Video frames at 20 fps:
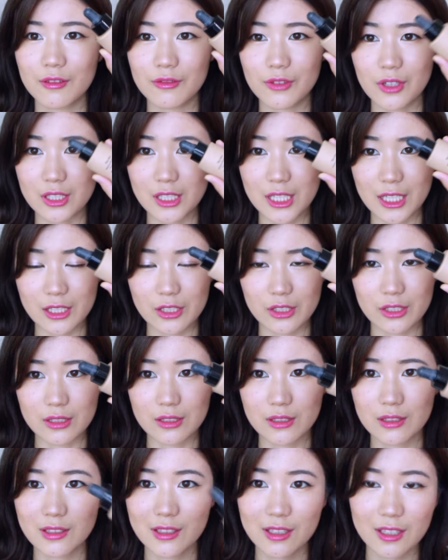
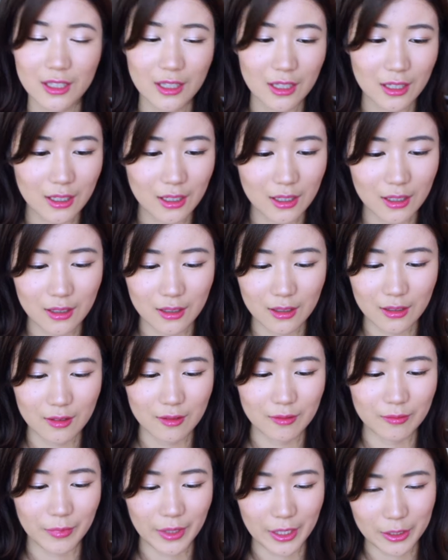Foundation，
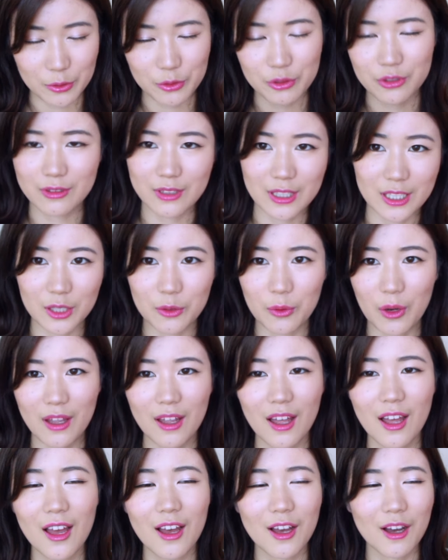也就是滴管。
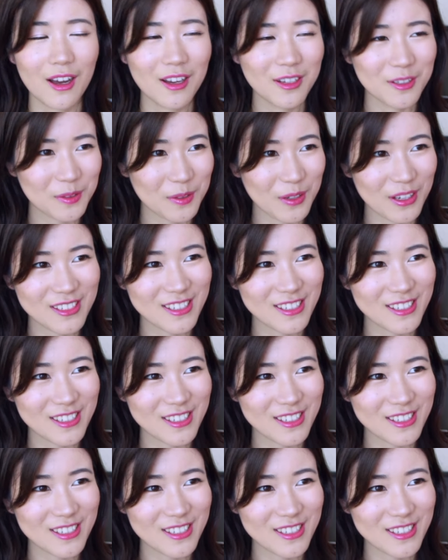虽